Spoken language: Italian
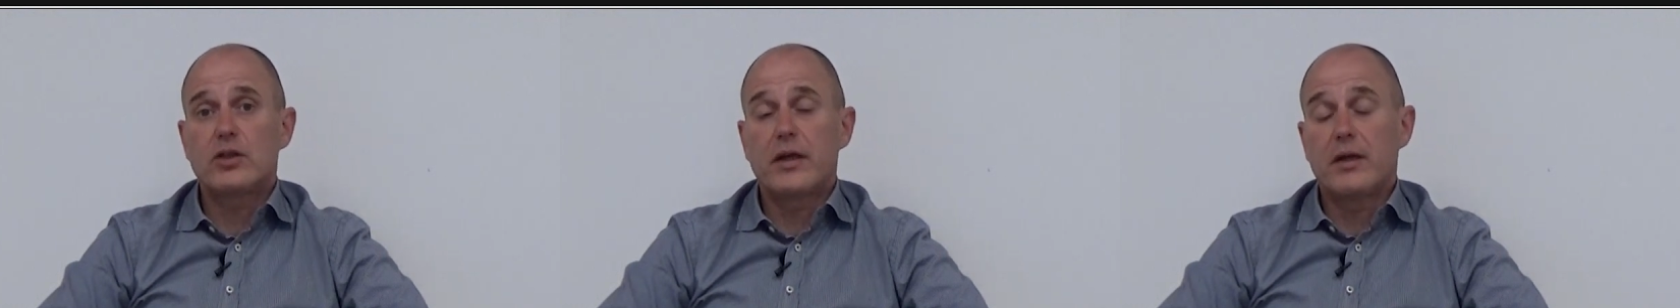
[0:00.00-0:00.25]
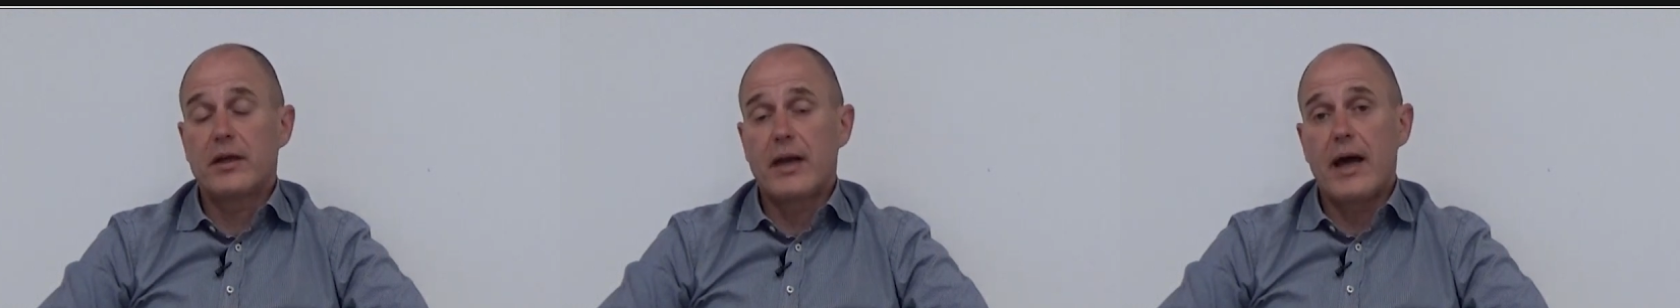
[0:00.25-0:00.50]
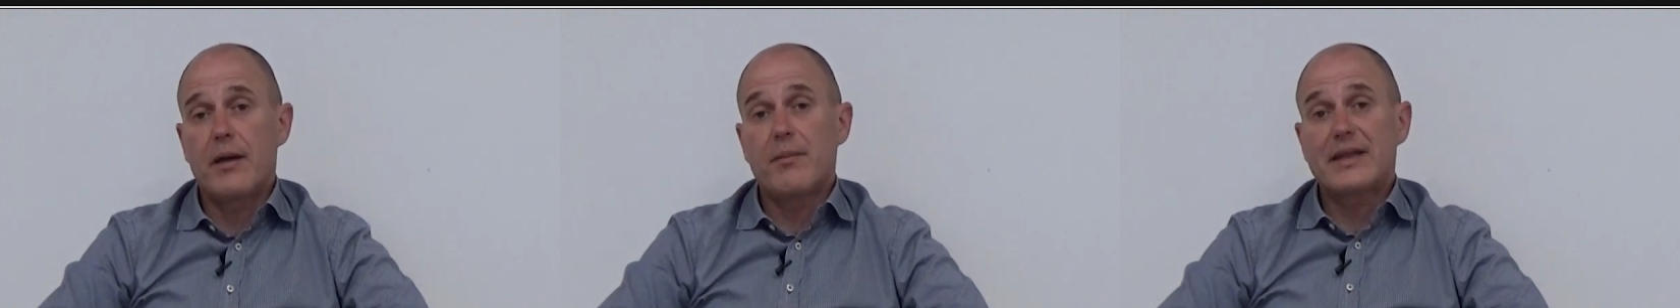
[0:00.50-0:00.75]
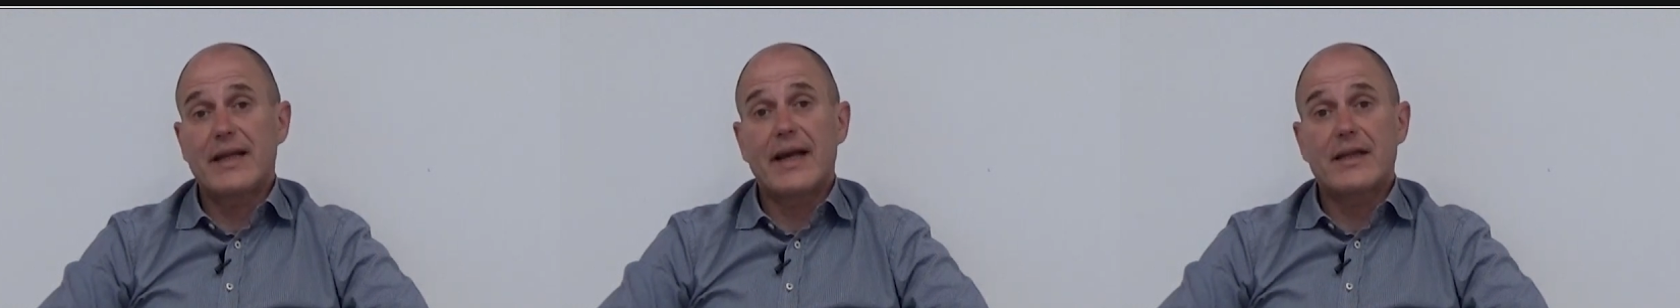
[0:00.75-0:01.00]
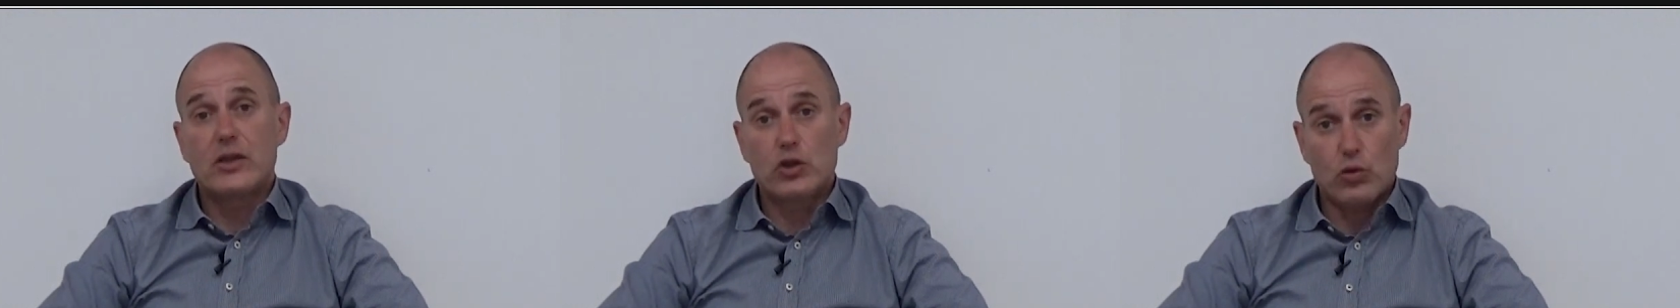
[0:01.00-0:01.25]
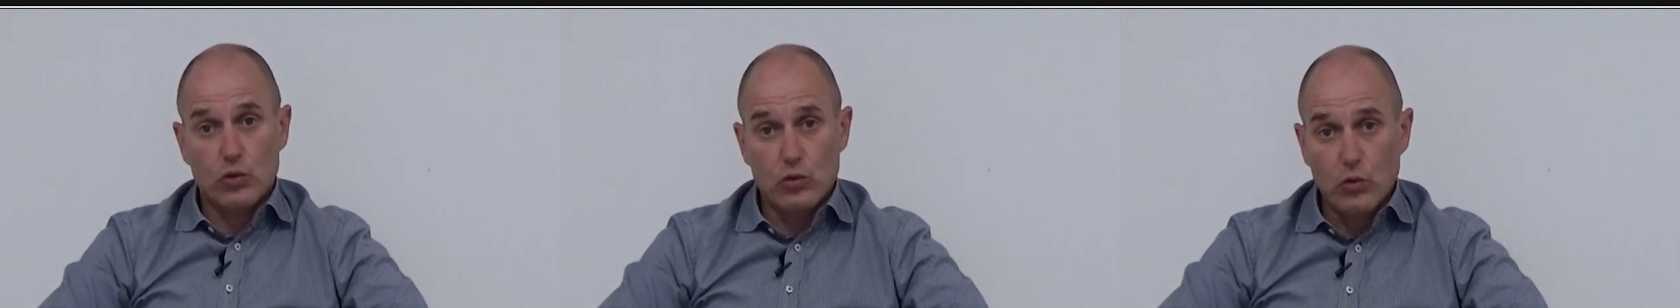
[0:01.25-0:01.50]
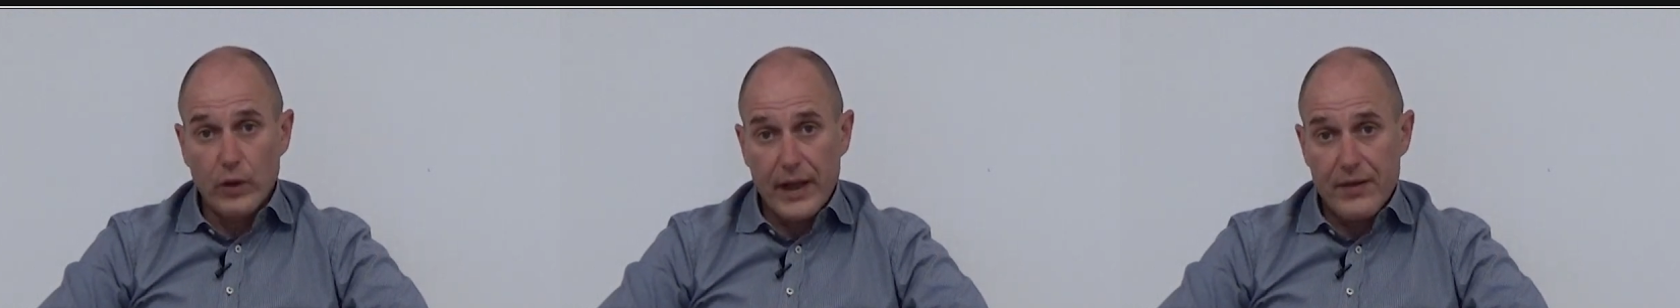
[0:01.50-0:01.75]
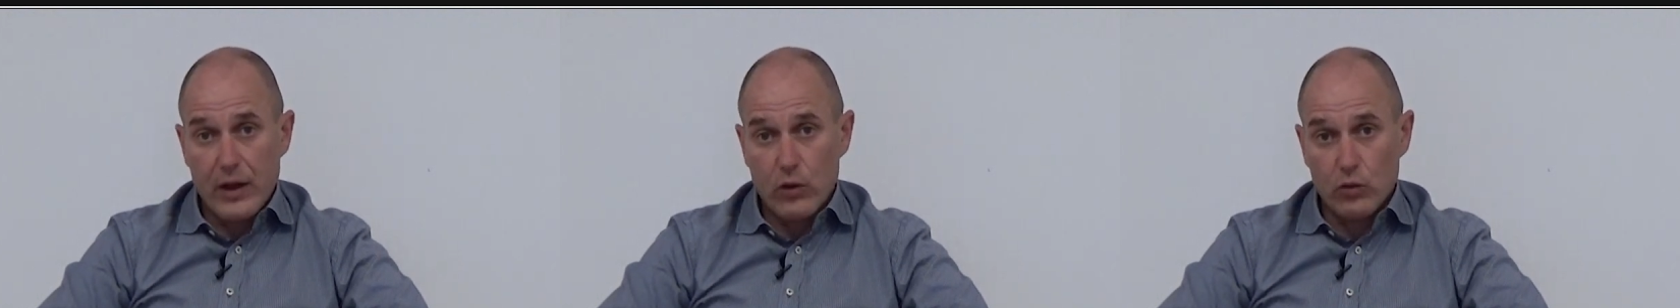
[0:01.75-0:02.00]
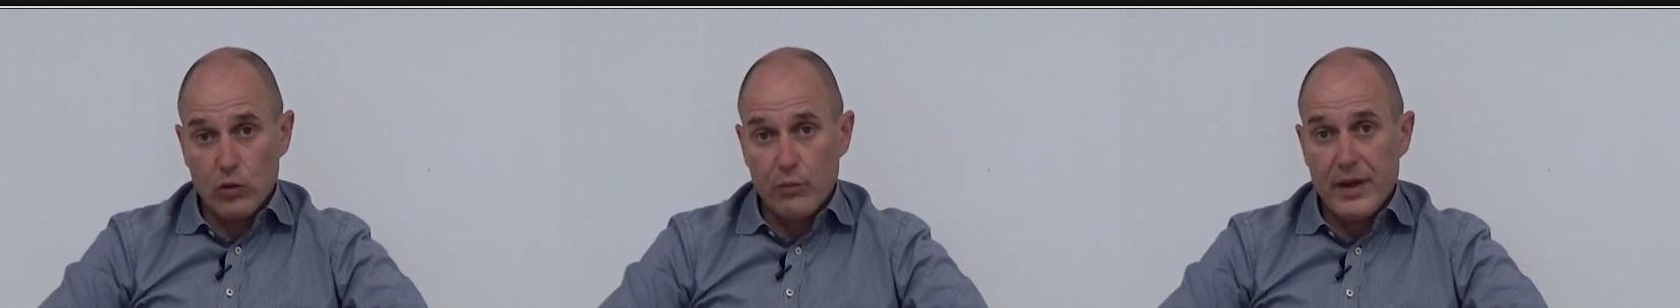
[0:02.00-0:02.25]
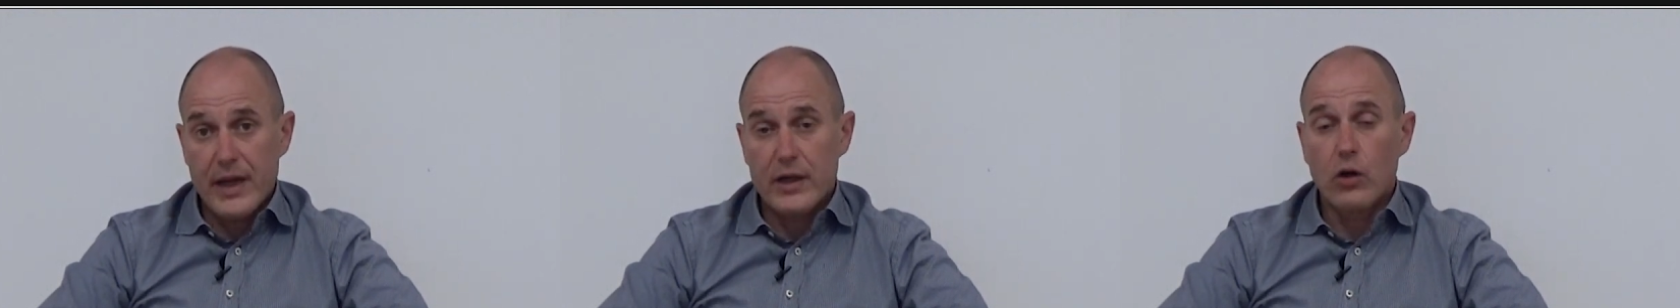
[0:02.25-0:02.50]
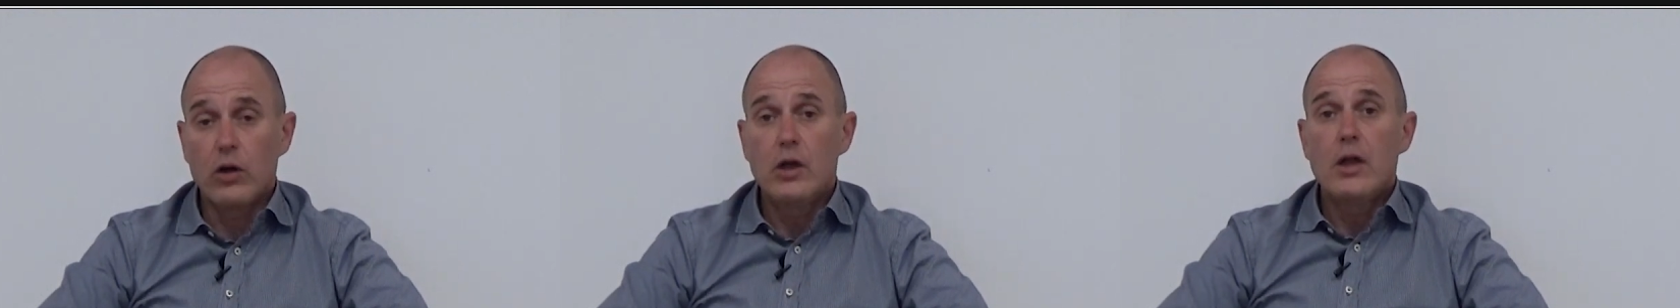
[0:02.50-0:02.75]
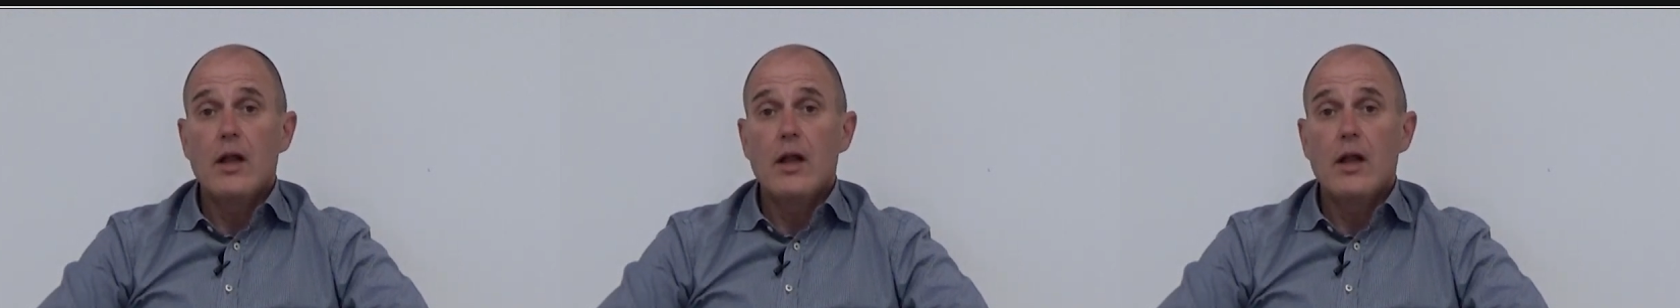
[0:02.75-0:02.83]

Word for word: in, in materia di strutture del condominio,